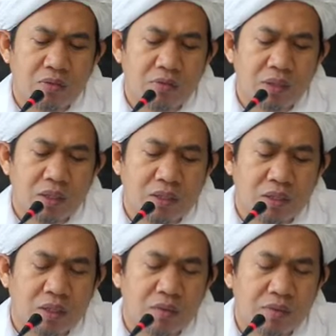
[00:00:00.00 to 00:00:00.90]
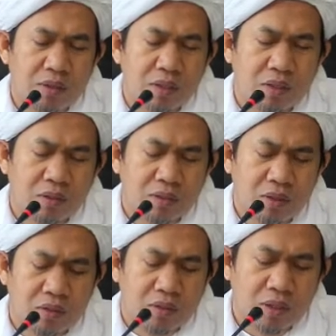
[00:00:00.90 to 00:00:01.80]
من الشافعي
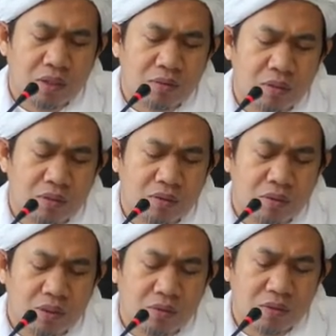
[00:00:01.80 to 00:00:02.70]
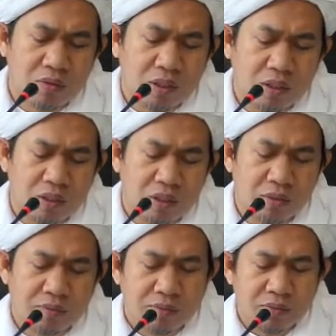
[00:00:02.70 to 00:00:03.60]
رحمه الله تعالى
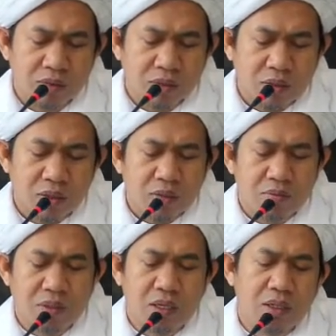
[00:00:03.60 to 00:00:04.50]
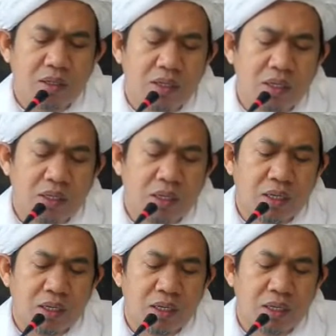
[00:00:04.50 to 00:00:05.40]
maka ini
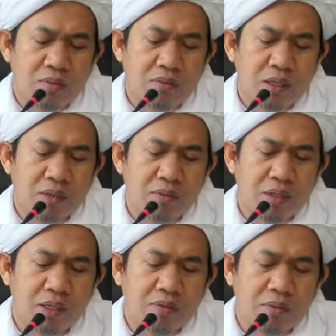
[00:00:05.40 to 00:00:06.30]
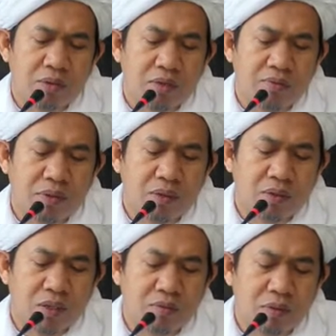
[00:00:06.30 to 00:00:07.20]
adalah kalam daripada Imam Syafi'i
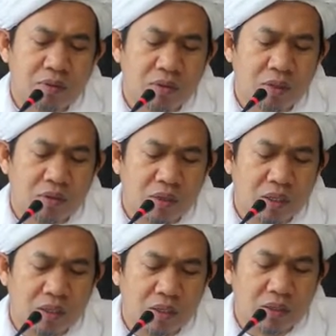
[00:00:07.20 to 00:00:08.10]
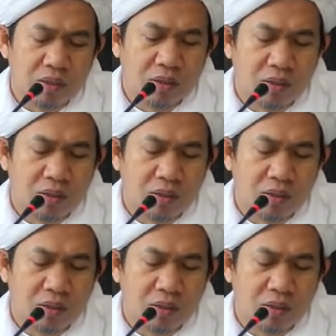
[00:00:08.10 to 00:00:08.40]
rahimahullahu taala